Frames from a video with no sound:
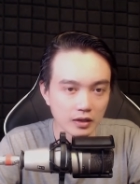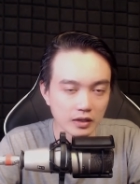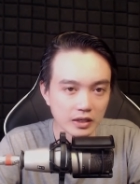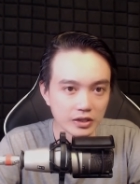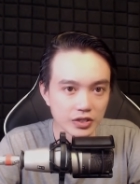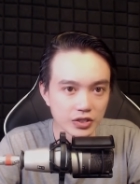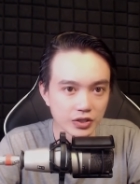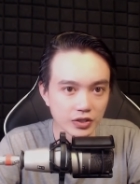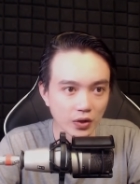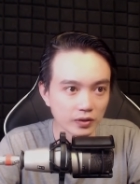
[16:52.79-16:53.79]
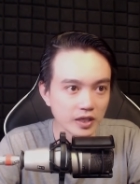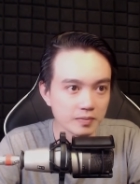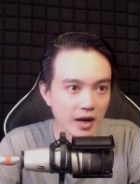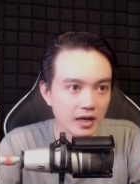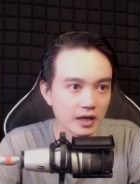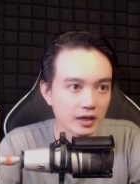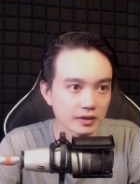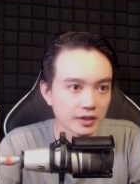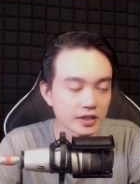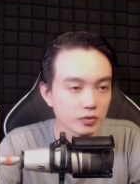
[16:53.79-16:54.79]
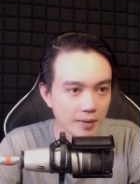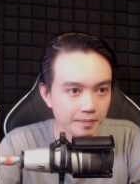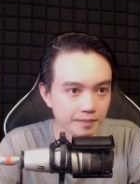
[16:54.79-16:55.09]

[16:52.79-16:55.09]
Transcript: Vì người xưa chọn thế mã là thế Trâu Nằm,